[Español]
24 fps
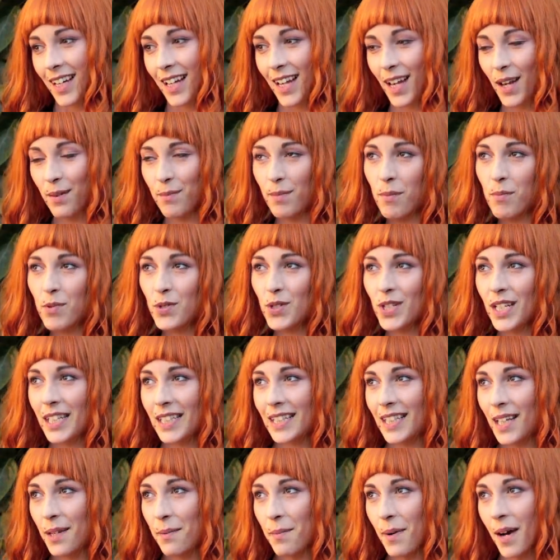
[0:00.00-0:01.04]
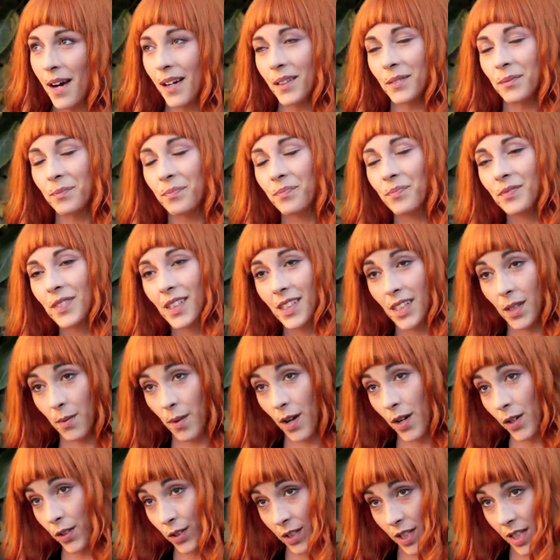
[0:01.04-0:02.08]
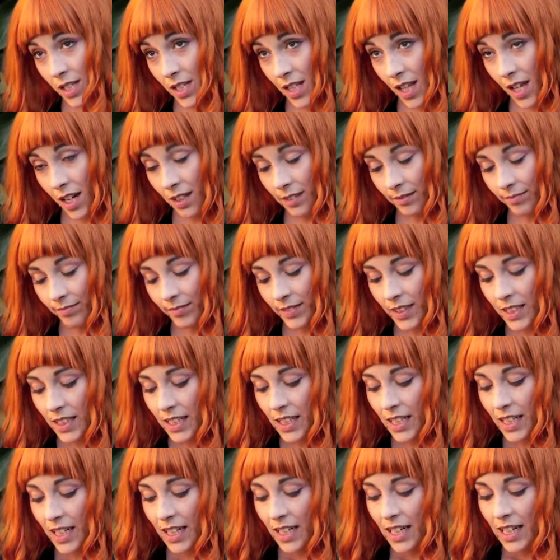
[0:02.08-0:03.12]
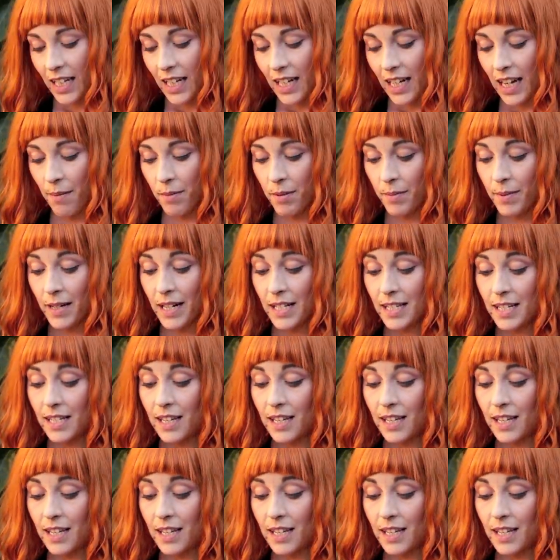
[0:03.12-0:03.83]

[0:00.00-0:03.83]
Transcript: Cambiamos de tema. Te voy a contestar. La primera